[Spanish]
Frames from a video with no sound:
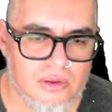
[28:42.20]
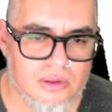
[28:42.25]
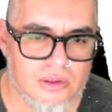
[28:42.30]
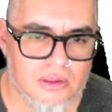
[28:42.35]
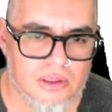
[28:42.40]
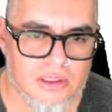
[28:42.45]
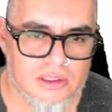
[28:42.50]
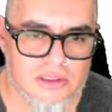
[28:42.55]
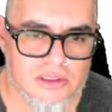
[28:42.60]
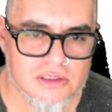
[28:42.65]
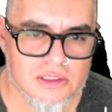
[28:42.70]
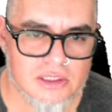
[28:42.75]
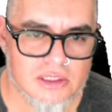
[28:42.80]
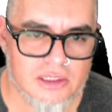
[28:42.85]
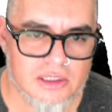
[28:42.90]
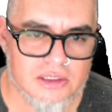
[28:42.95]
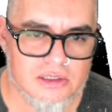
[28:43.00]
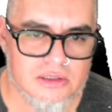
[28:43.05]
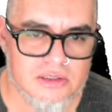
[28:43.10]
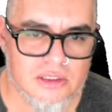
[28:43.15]
Este es el
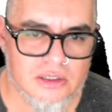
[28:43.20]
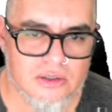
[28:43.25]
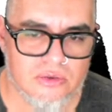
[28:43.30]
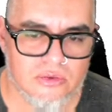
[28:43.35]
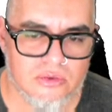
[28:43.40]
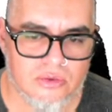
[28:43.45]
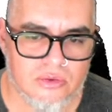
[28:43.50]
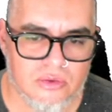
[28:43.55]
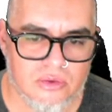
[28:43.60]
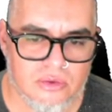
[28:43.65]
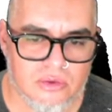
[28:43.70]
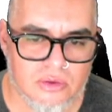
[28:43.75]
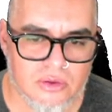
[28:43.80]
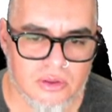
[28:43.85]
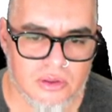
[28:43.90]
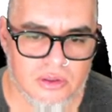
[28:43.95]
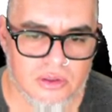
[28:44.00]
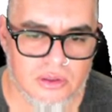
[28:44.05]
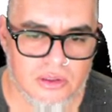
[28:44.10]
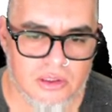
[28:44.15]
que hicieron,
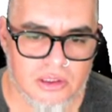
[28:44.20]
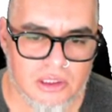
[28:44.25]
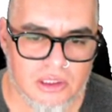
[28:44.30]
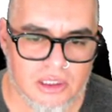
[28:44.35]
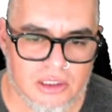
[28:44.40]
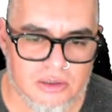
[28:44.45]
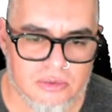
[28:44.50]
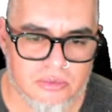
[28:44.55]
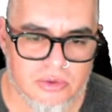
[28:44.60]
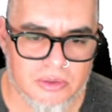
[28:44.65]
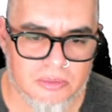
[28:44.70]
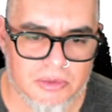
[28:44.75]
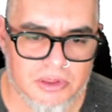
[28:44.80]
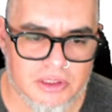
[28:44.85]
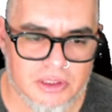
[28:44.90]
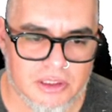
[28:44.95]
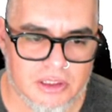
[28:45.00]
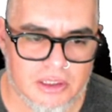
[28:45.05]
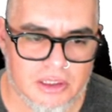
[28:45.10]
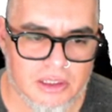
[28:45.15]
que les voy a
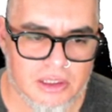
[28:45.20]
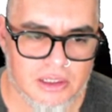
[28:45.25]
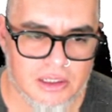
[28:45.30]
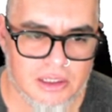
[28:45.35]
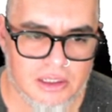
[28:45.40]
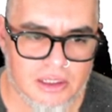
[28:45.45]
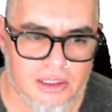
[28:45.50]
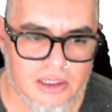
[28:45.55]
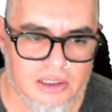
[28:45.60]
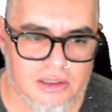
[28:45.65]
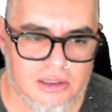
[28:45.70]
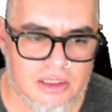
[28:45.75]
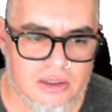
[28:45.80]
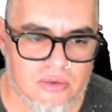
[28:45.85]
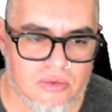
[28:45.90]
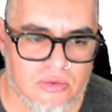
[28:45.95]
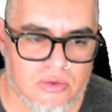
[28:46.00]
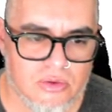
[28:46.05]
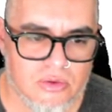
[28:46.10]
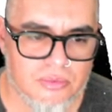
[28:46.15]
mandar el, el
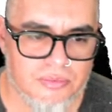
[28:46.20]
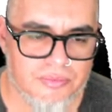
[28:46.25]
artículo.